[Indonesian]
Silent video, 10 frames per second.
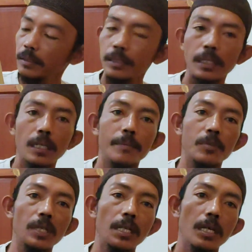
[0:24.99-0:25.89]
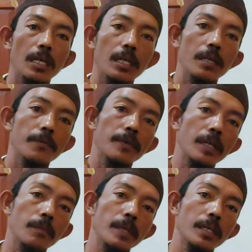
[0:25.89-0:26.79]
Jadi alhamdulillah Pak
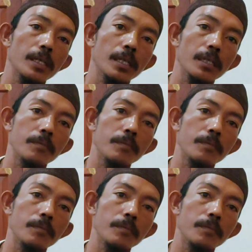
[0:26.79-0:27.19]
Airman,